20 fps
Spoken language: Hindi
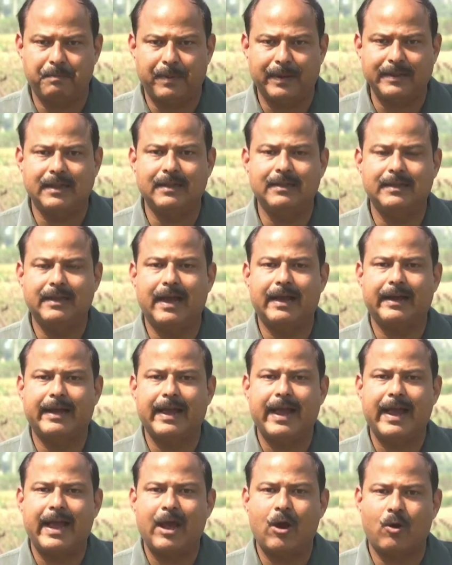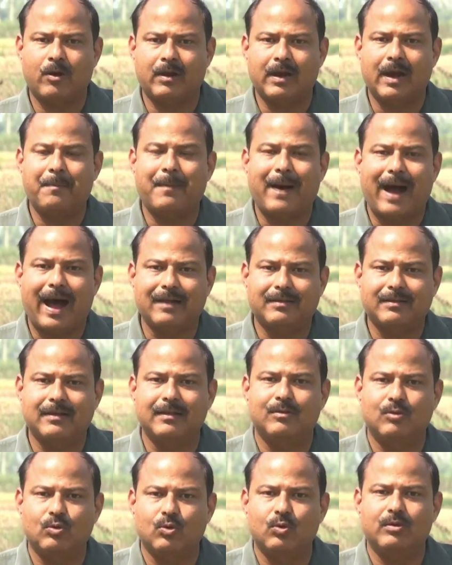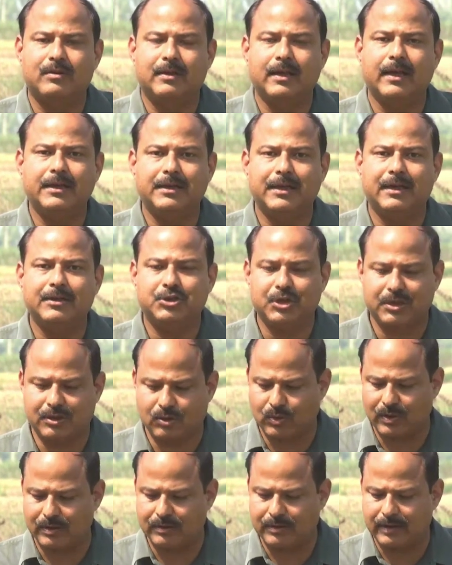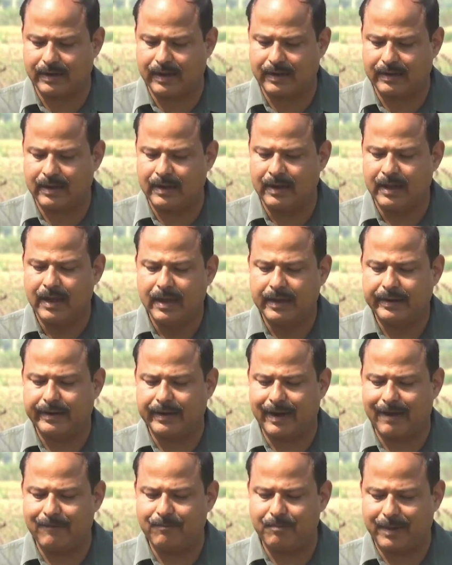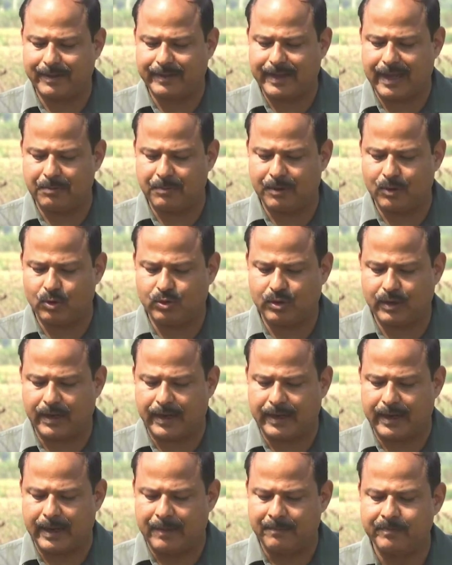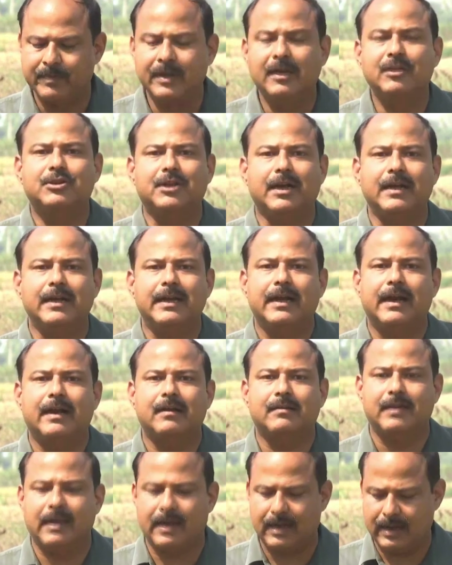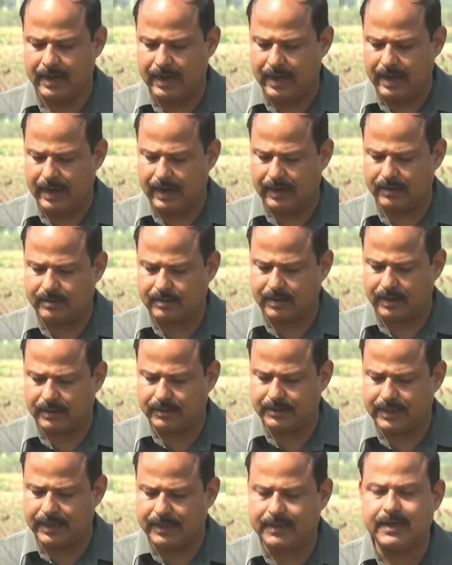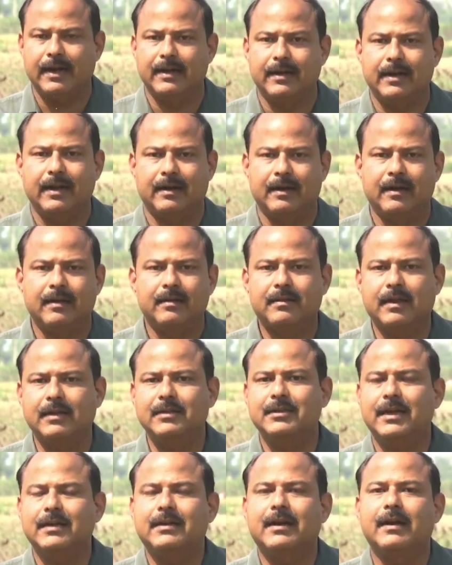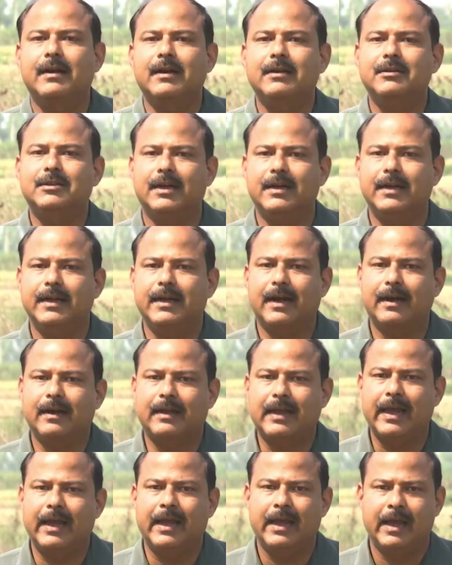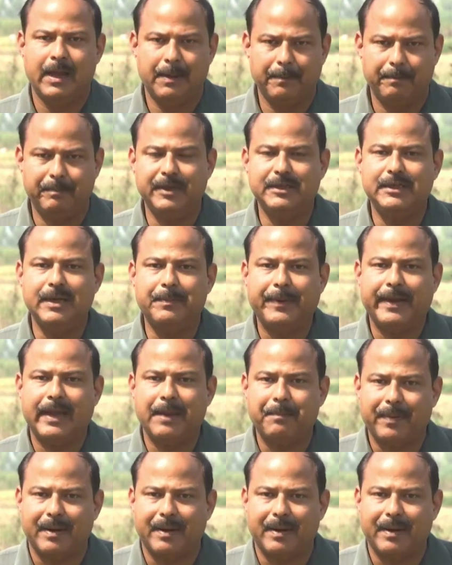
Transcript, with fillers: बदल दिया गया है और अब आसनसोल से यह शत्रुघ्न सिन्हा के खिलाफ मैदान में उतरेंगे चंडीगढ़ से संजय टंडन संजय टंडन चंडीगढ़ के बीजेपी के